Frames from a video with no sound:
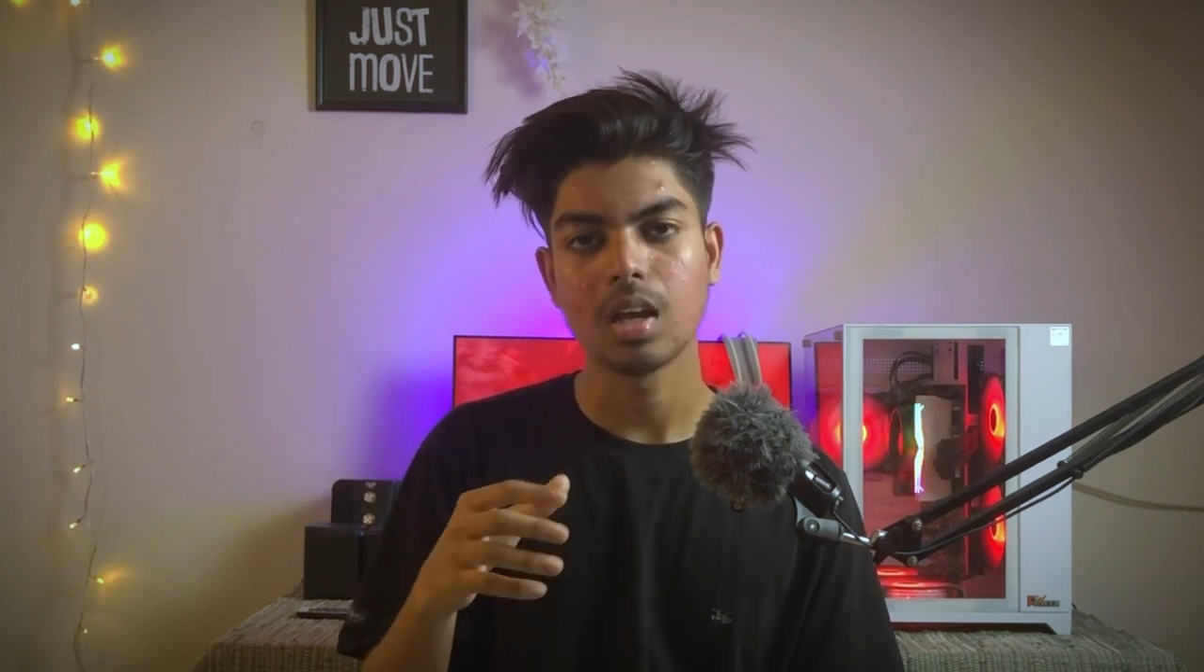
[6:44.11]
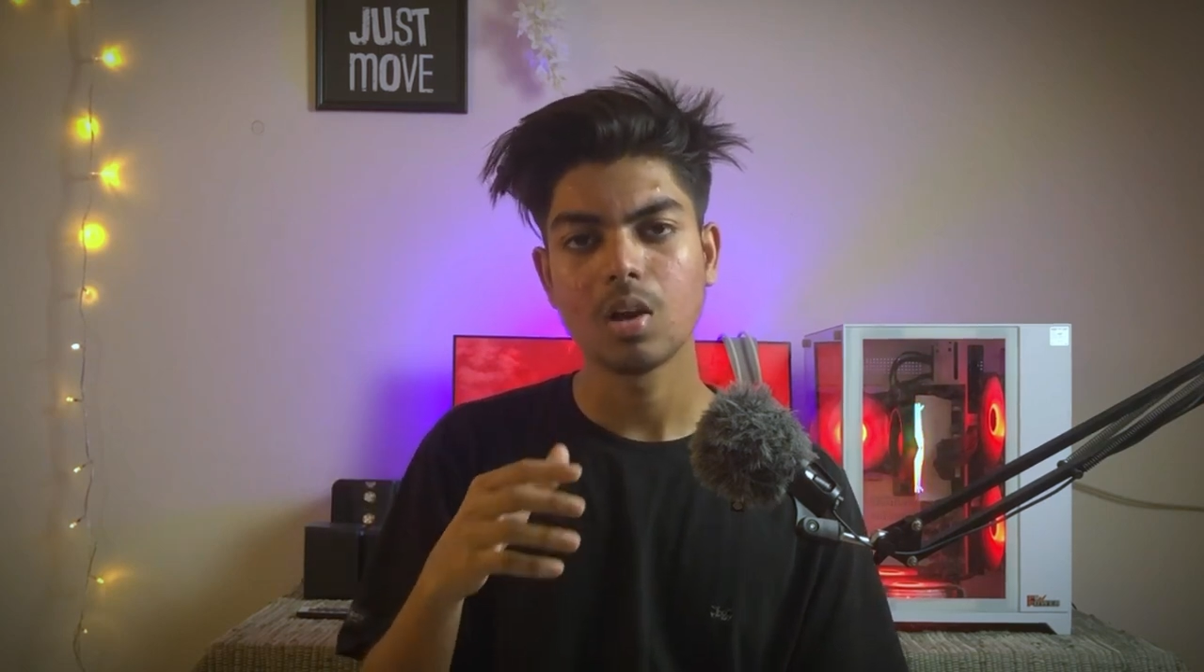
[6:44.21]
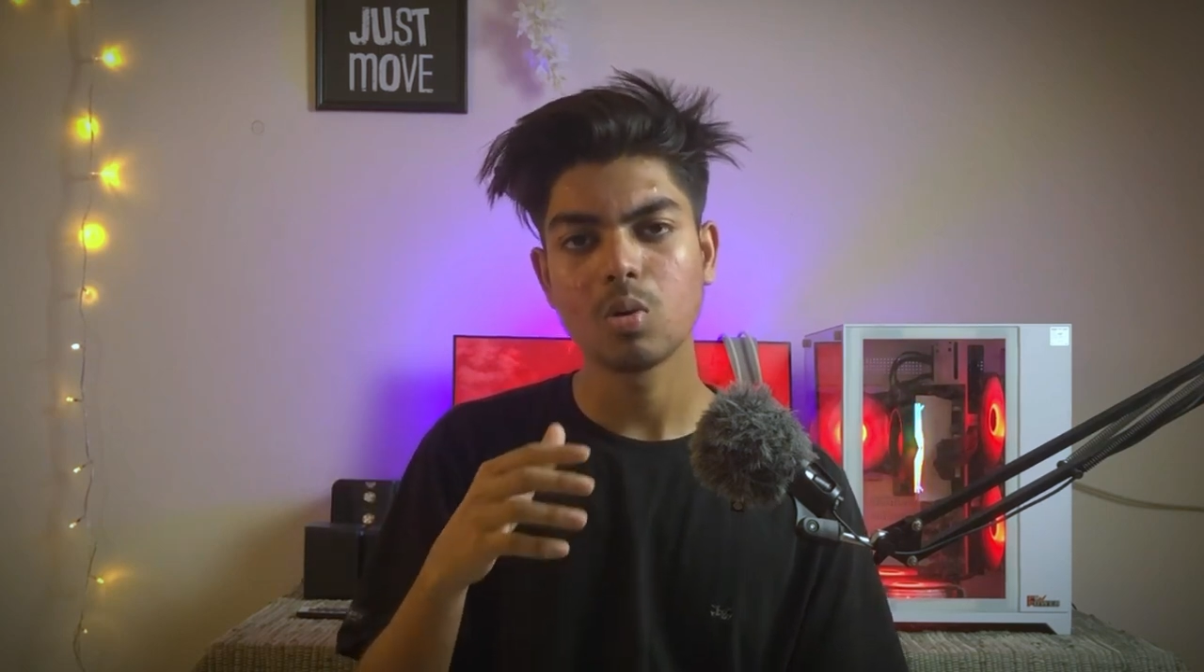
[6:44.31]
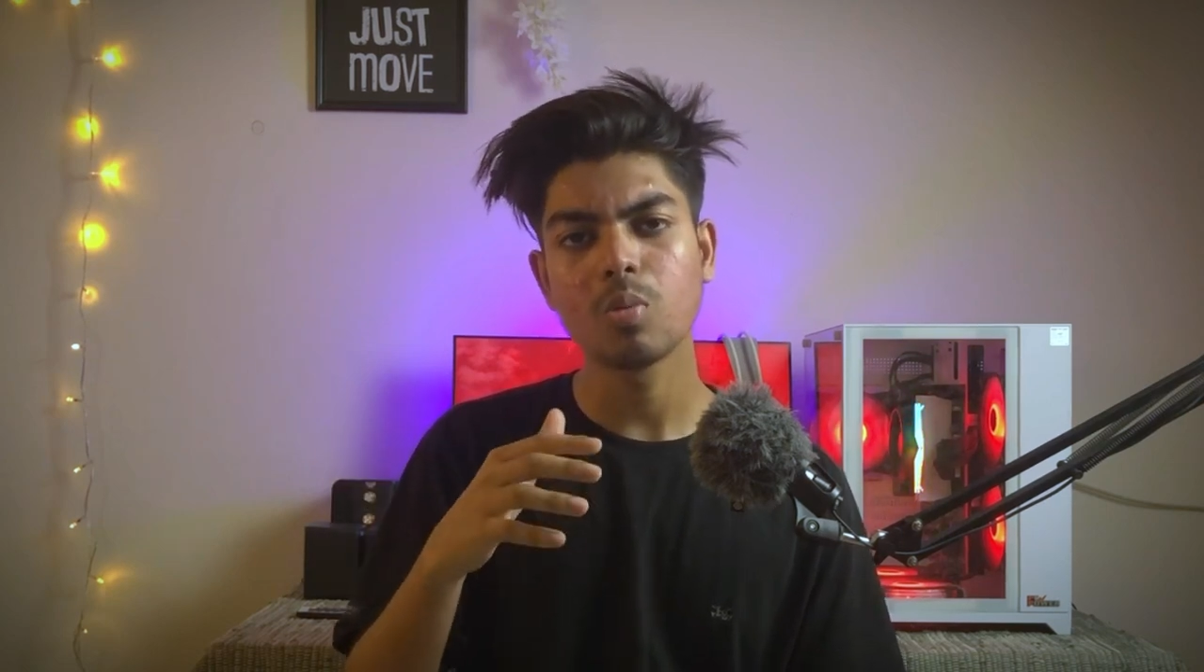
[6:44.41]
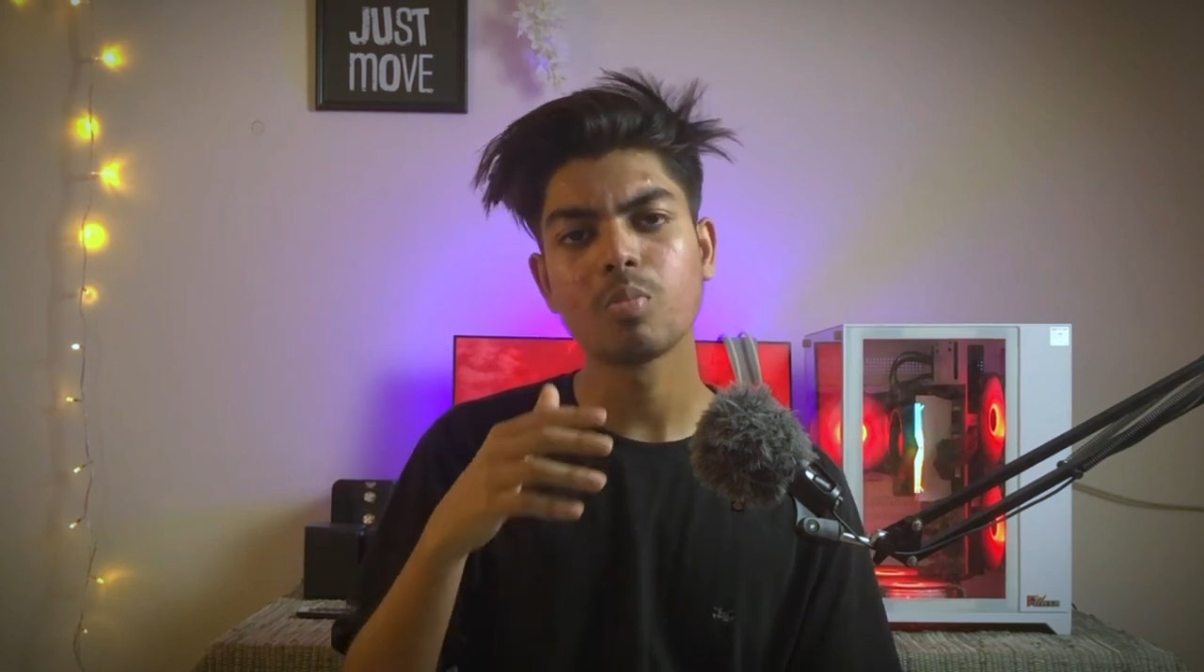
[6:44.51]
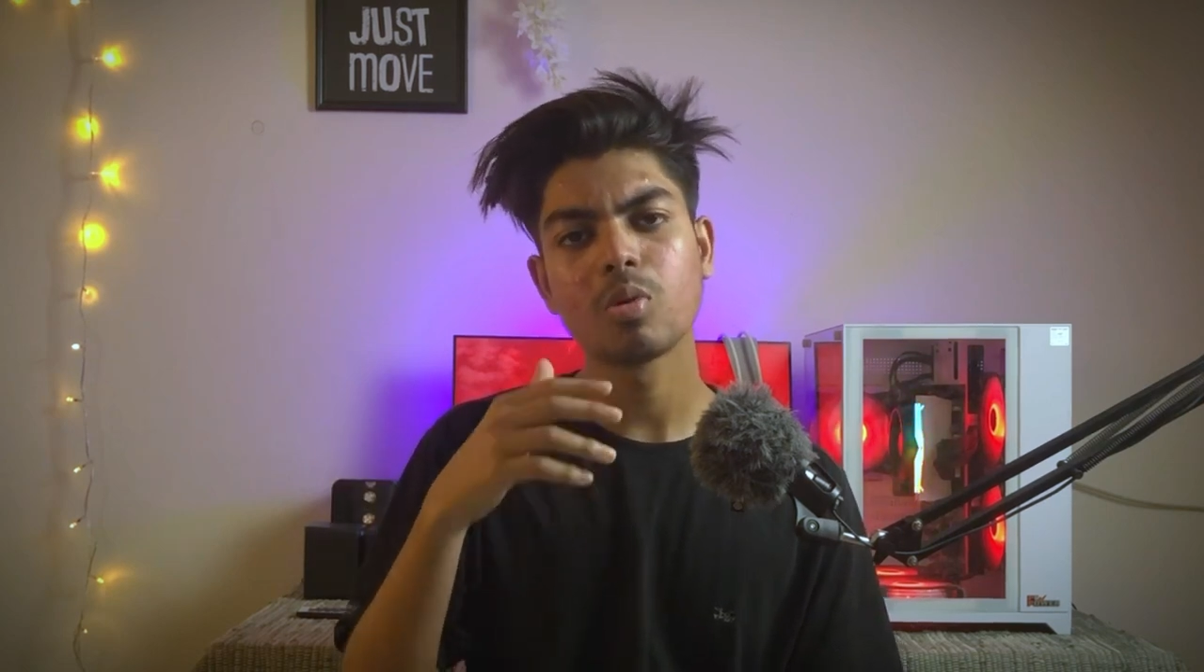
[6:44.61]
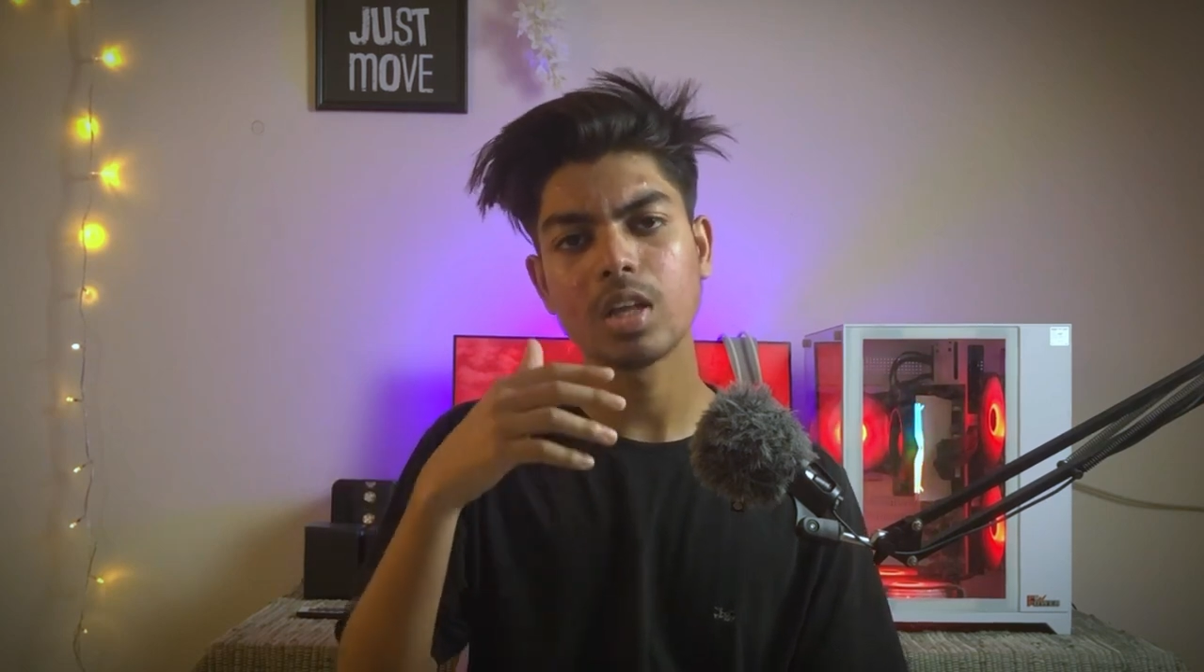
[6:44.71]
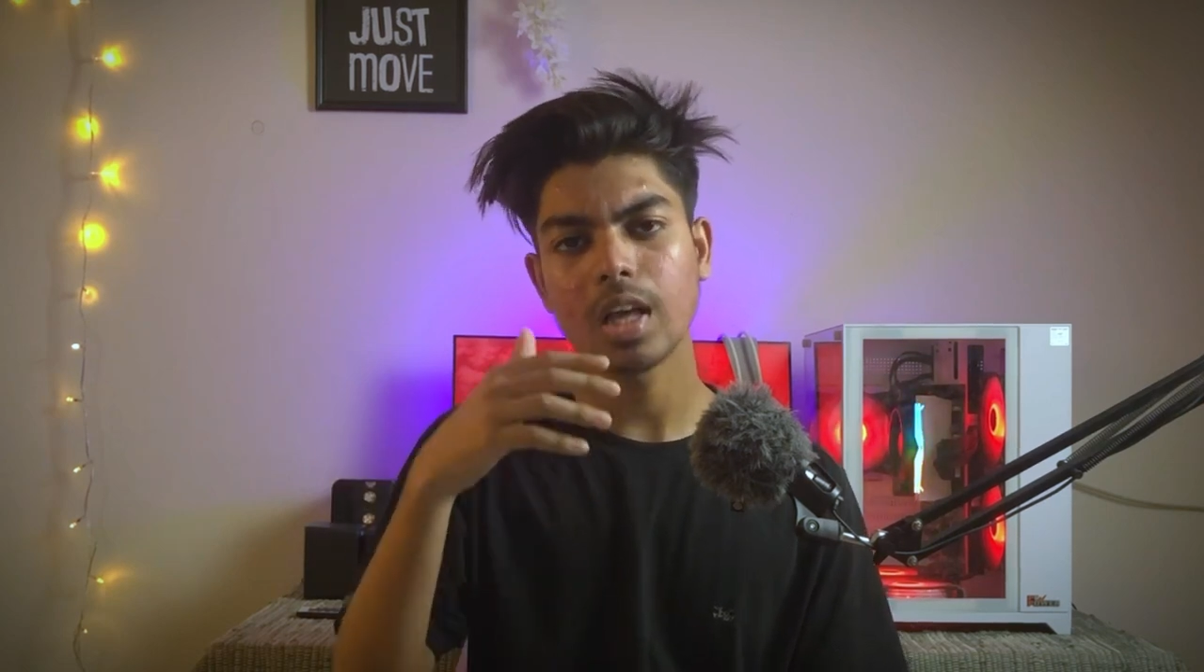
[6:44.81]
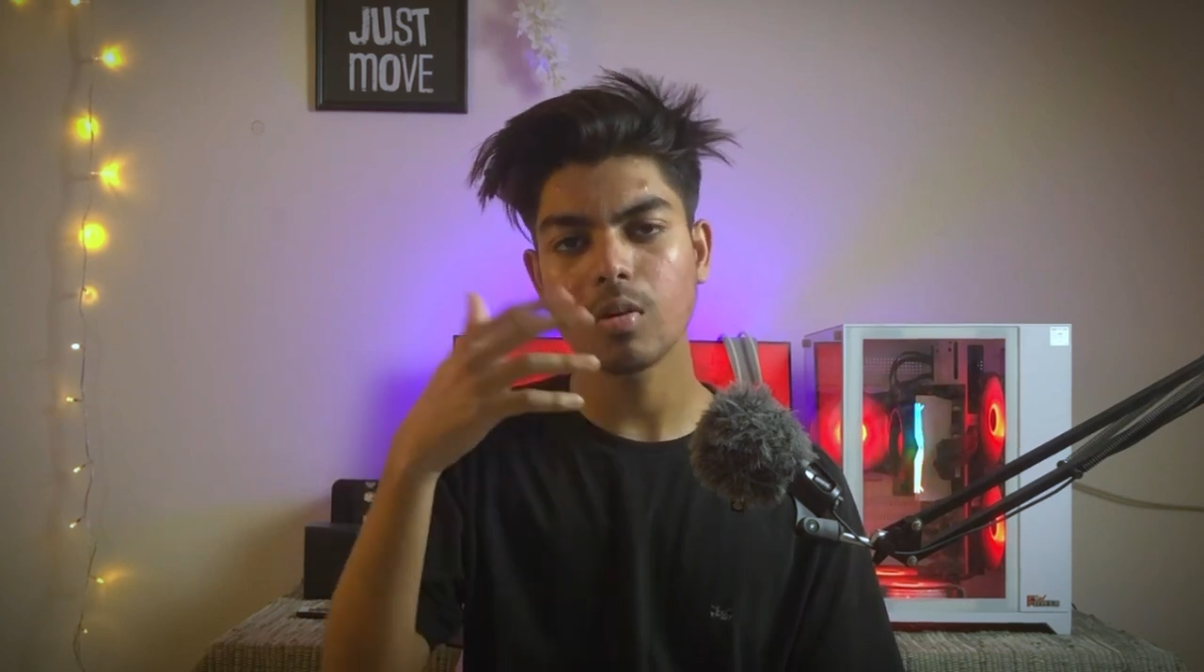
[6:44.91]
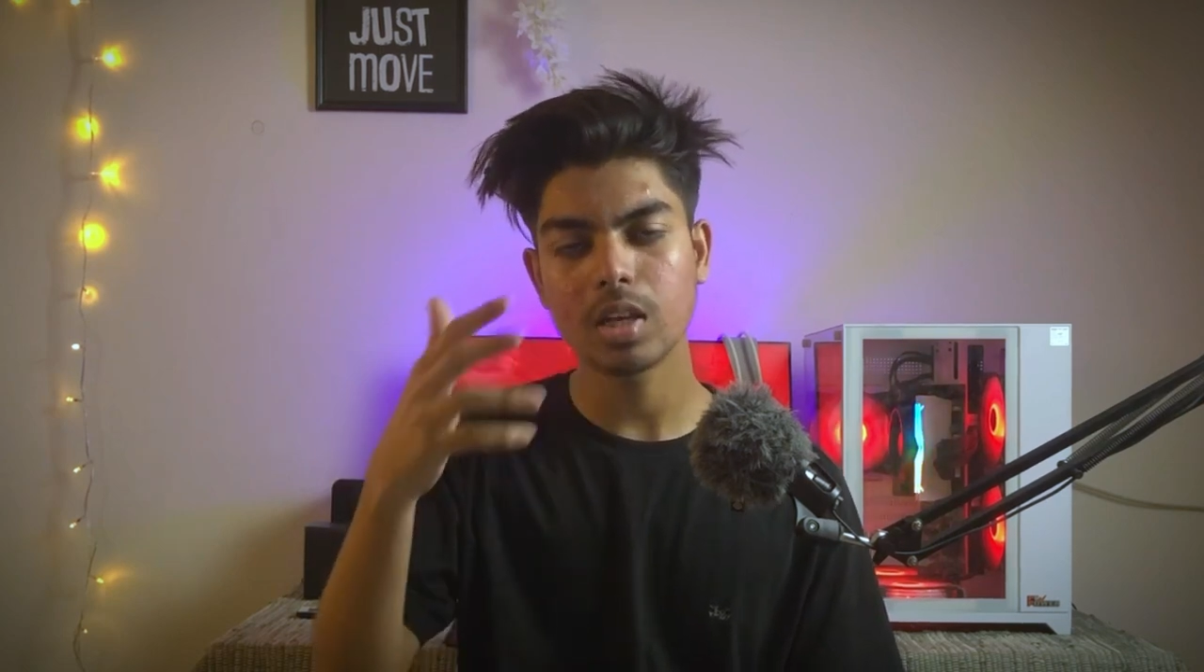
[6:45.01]
খুব
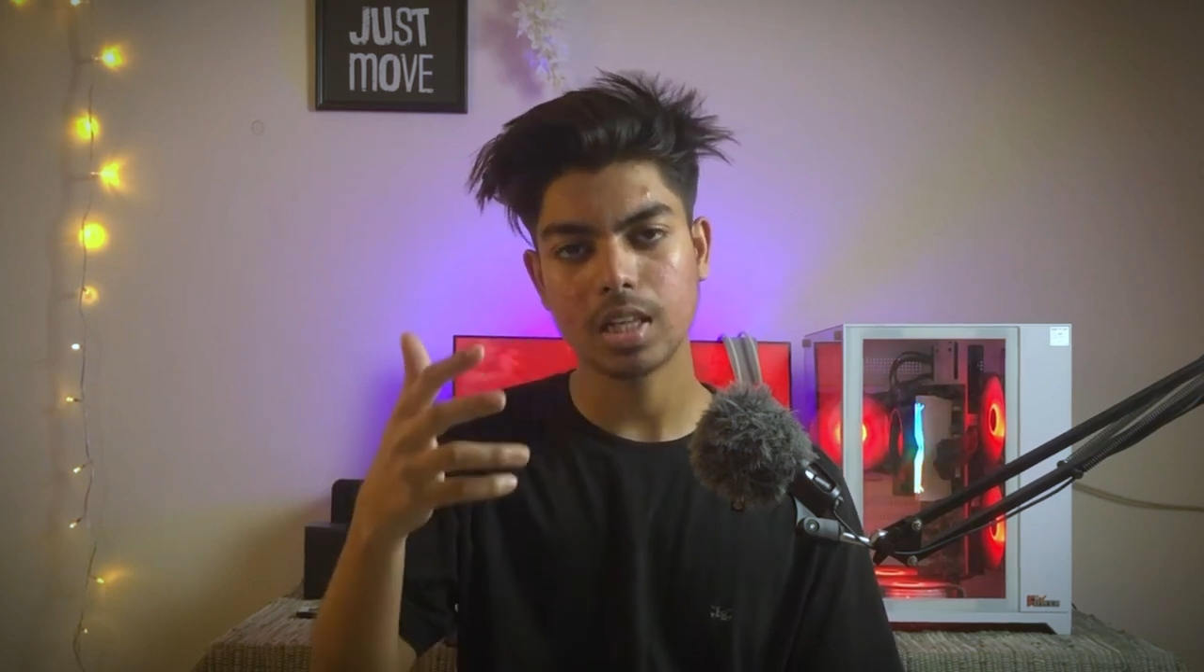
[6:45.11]
মরিয়া হয়ে